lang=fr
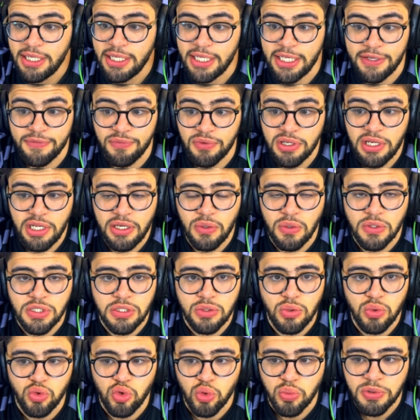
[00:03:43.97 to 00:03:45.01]
Et voilà, a
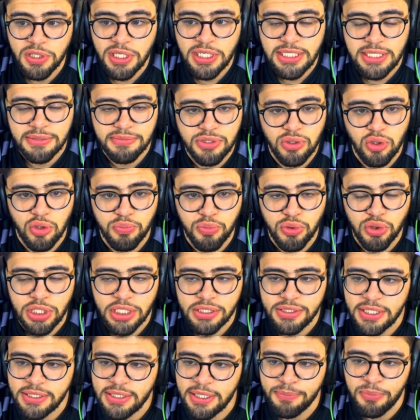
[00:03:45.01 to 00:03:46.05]
doublé, les amis, le but de la
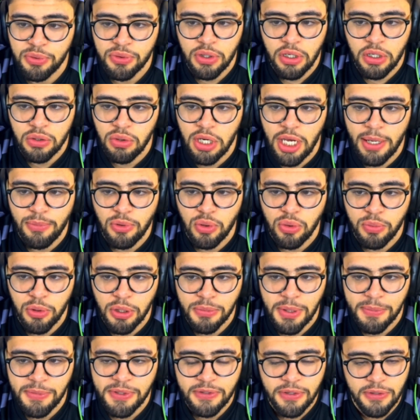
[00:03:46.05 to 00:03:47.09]
tête incroyable au
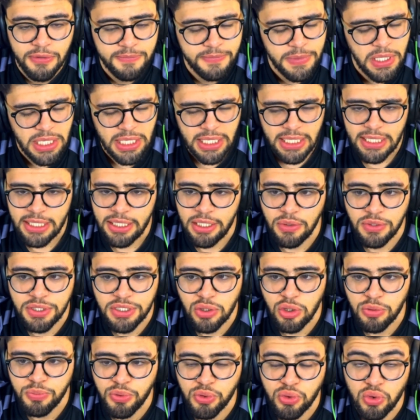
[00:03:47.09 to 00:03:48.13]
premier mi-temps, et aussi
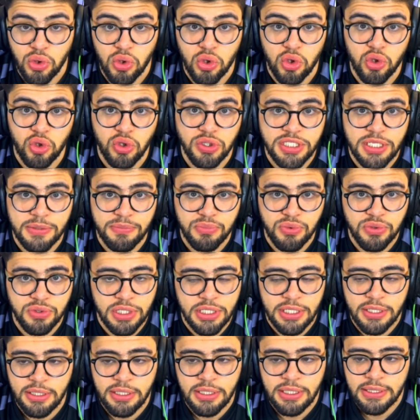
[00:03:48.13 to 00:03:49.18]
le but, euh, le deuxième but, il
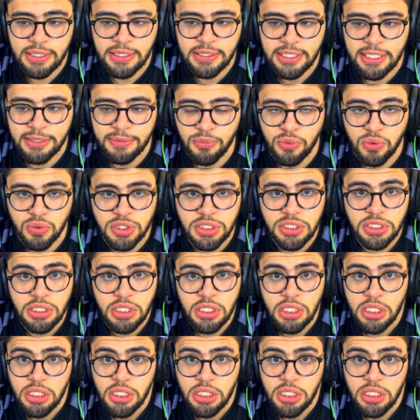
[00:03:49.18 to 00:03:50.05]
est très très beau aussi.